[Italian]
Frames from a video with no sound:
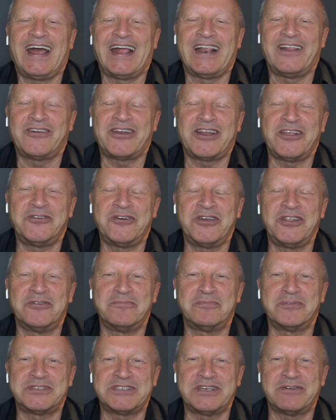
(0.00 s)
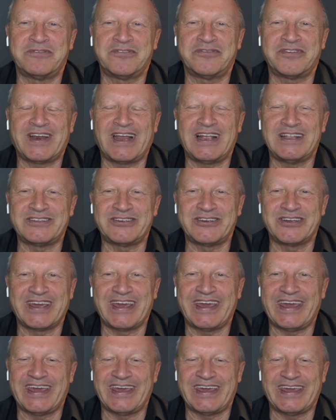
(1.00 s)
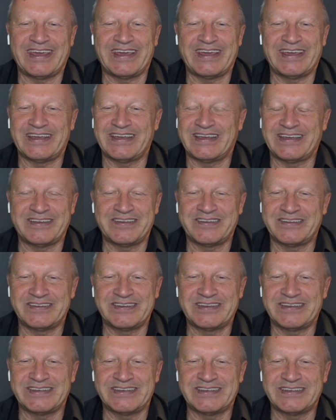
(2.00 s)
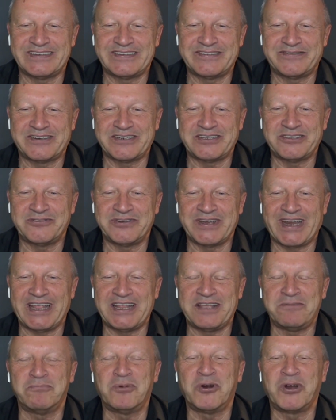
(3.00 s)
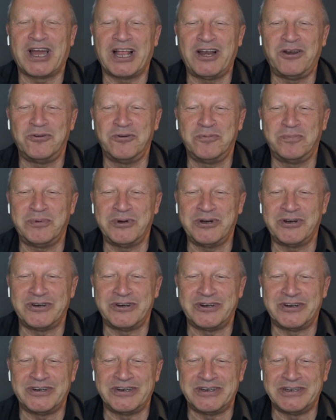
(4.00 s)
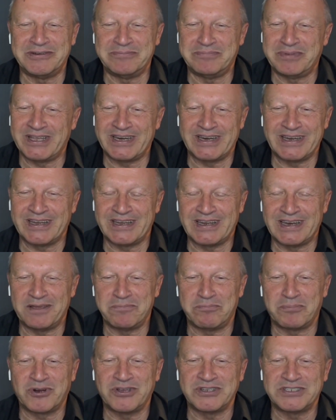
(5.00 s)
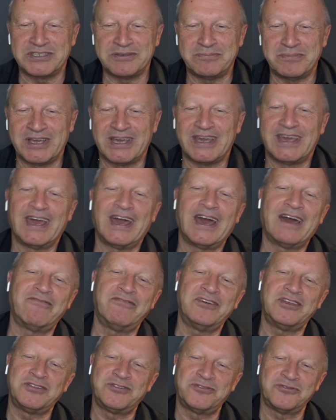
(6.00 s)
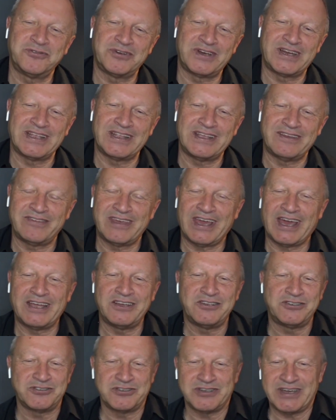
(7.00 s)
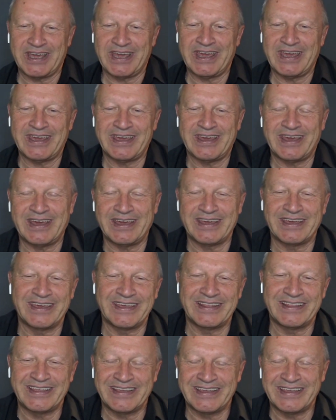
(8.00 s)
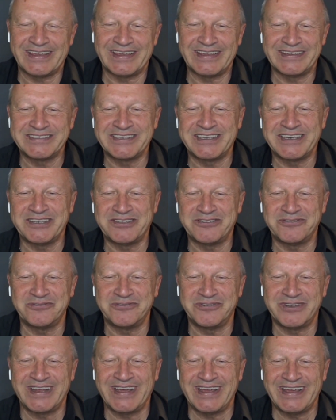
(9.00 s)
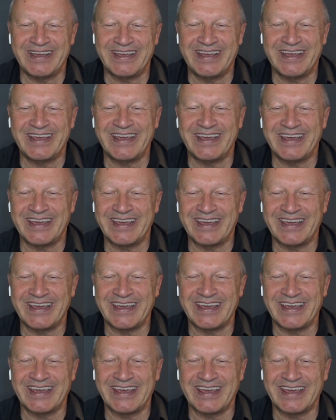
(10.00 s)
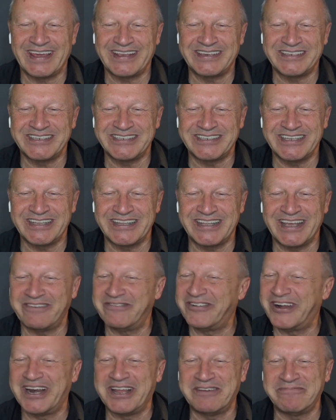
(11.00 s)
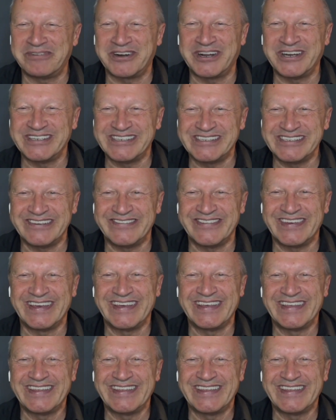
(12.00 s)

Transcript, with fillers: Allora noi non possiamo far altro che eh, farti un grande in bocca al lupo per le prossime avventure di viaggio e anche di scrittura e, eh, e ci sentiamo alla prossima.